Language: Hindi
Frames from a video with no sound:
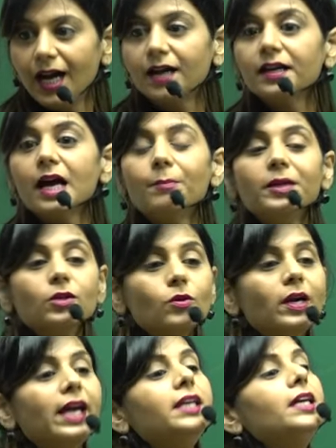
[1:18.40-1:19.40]
अगर आप
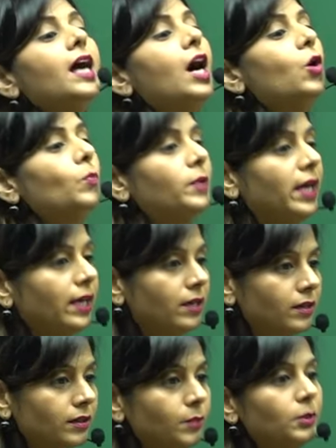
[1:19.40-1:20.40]
इनको एनी हाउ ब्रेक
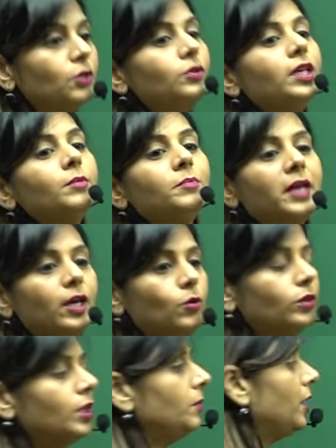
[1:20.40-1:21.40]
करते भी हो या ब्रेक
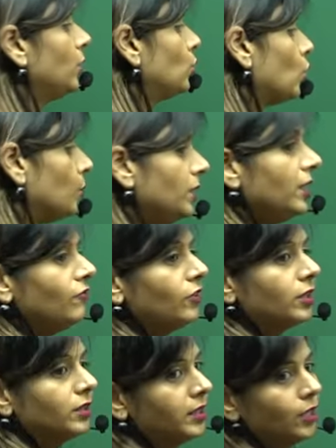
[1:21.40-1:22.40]
होते भी हैं तो भी ये
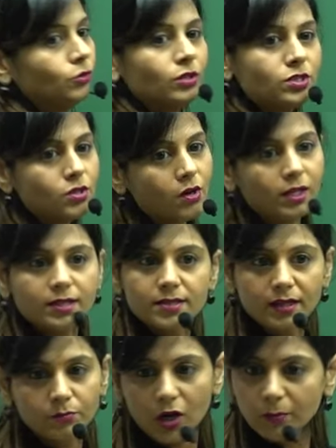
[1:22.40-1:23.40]
फर्दर या तो किसी और के
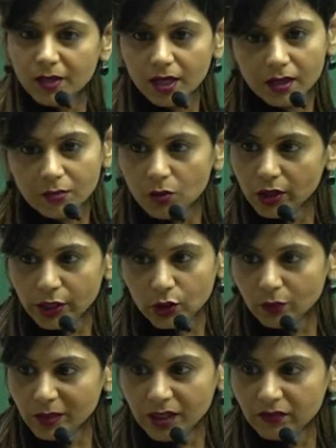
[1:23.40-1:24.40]
साथ बॉन्ड बनाकर
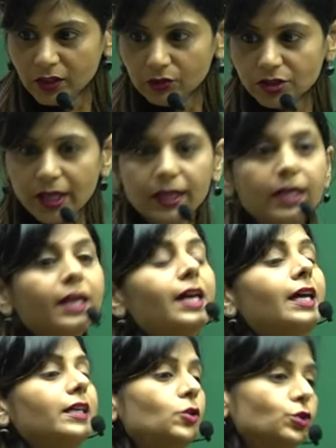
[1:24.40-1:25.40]
मॉलिक्यूल में कन्वर्ट हो जाएंगे
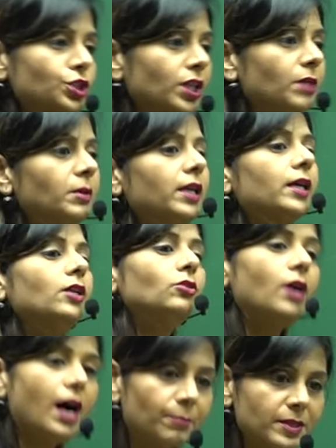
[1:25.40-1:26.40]
कुछ नहीं मिलेगा
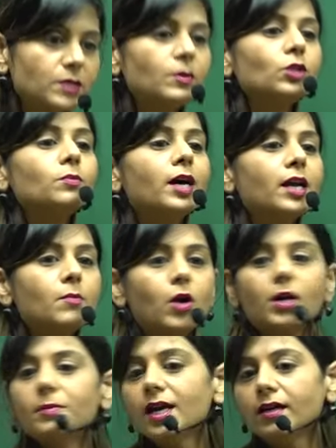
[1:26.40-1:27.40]
तो आपस में दोबारा
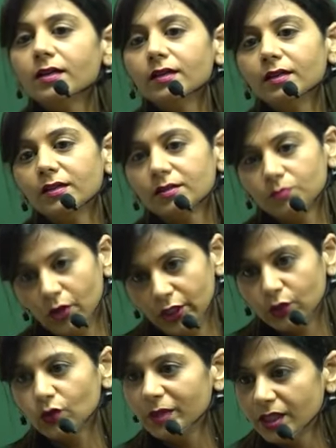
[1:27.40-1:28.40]
बॉन्ड बनाकर
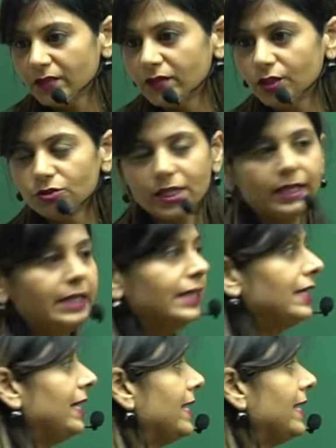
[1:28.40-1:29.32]
मॉलिक्यूल में कन्वर्ट हो जाएंगे लेकिन